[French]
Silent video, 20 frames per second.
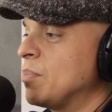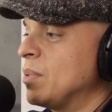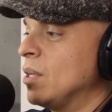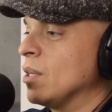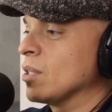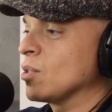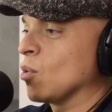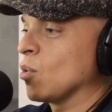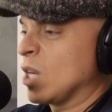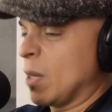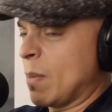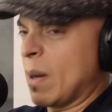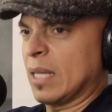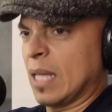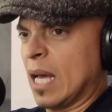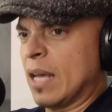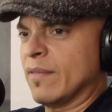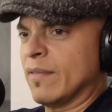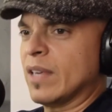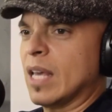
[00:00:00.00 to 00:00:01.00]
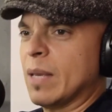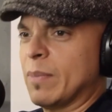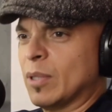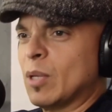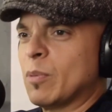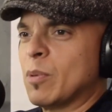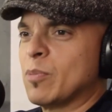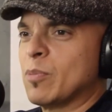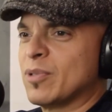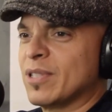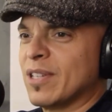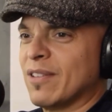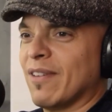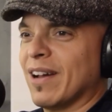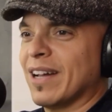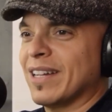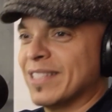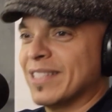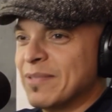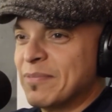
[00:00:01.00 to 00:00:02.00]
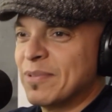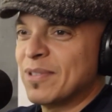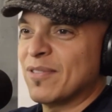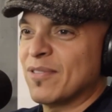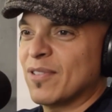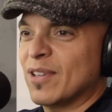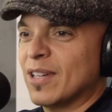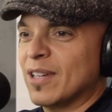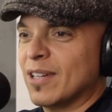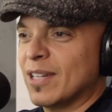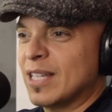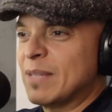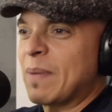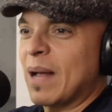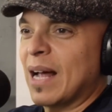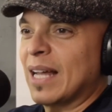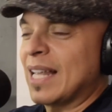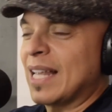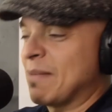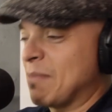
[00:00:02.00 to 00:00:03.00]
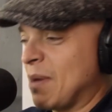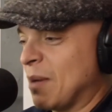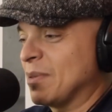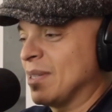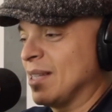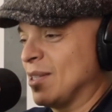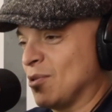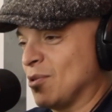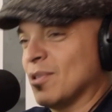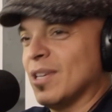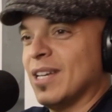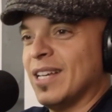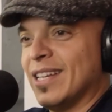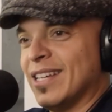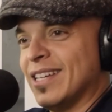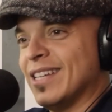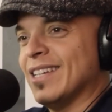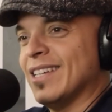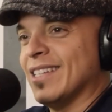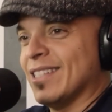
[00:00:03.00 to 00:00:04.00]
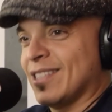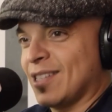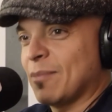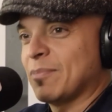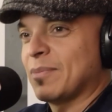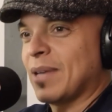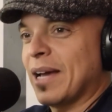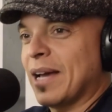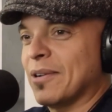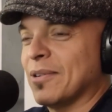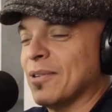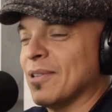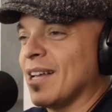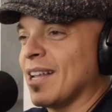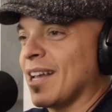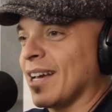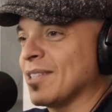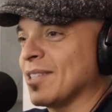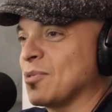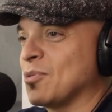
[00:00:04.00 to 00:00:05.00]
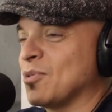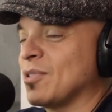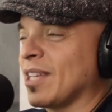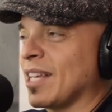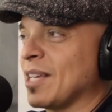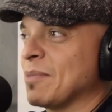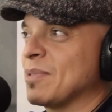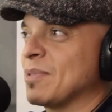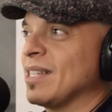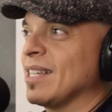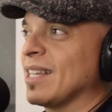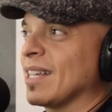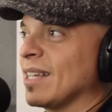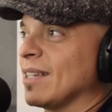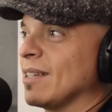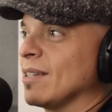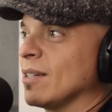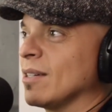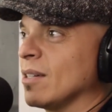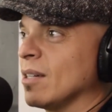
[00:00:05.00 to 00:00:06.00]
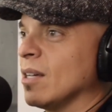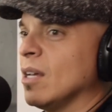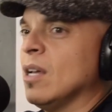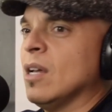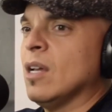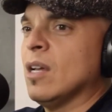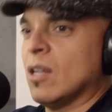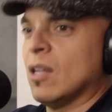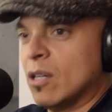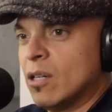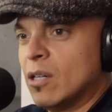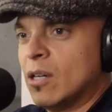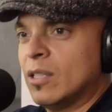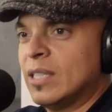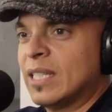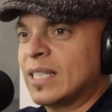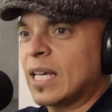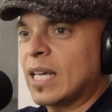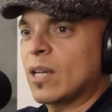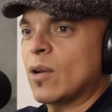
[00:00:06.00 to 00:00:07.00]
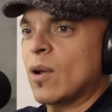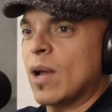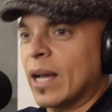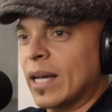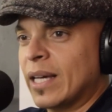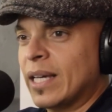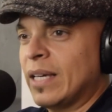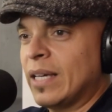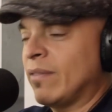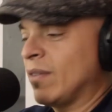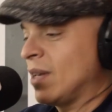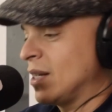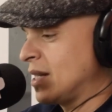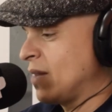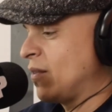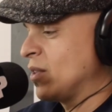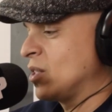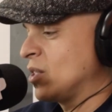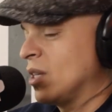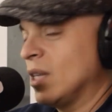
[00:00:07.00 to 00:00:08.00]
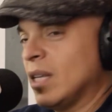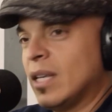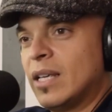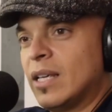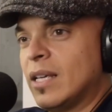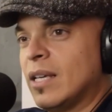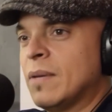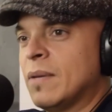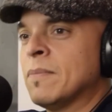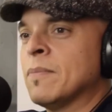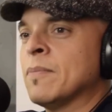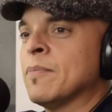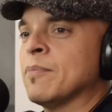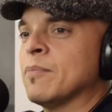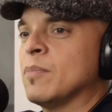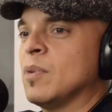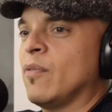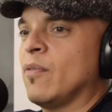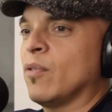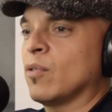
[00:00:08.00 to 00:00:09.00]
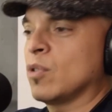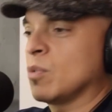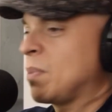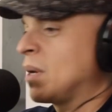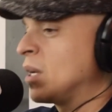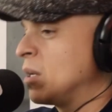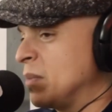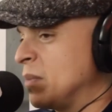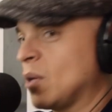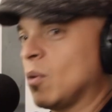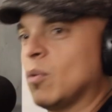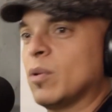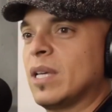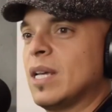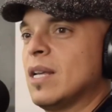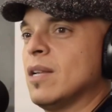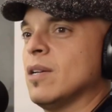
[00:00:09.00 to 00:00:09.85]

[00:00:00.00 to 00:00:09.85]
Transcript: Puis là, son commandant, il vient, puis il est un peu plus sévère, tu puis il fait... Il parle en allemand, puis c'est subtitle dans la reste strip, c'est écrit euh, là dès que quelqu'un arrive, là, ça va sonner, puis là faut que tu prennes le micro